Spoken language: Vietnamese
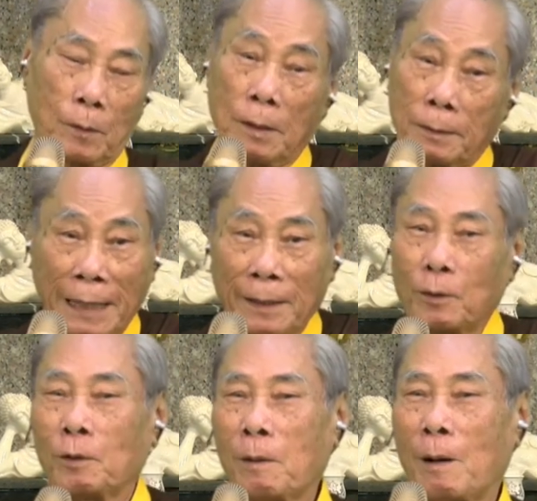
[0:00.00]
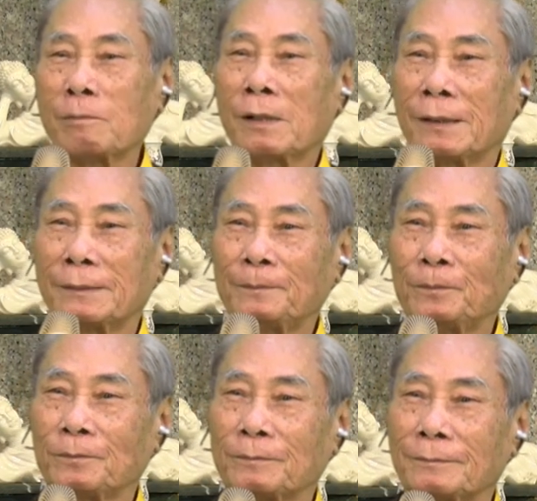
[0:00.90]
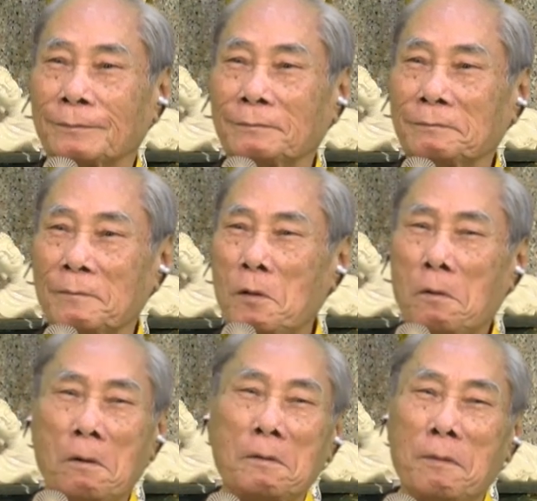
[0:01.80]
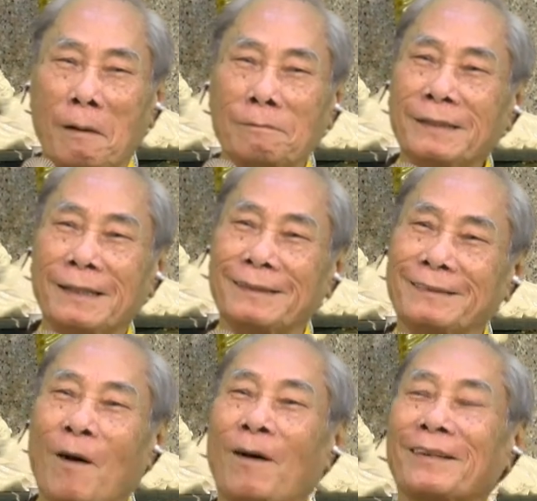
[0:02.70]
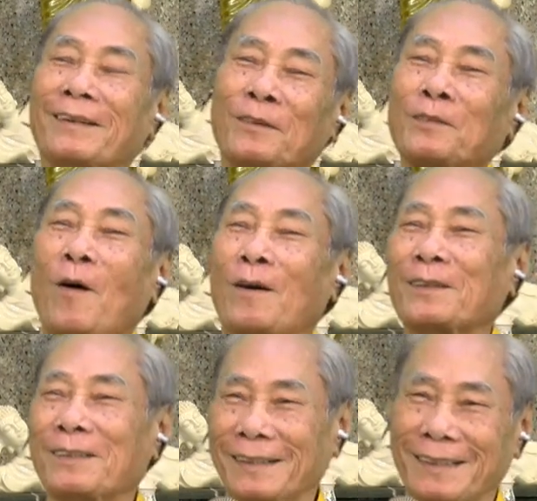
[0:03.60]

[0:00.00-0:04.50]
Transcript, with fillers: Đưa ta vô nó phỏng à. Ôi phỏng gì, tọt vô, con thọt vô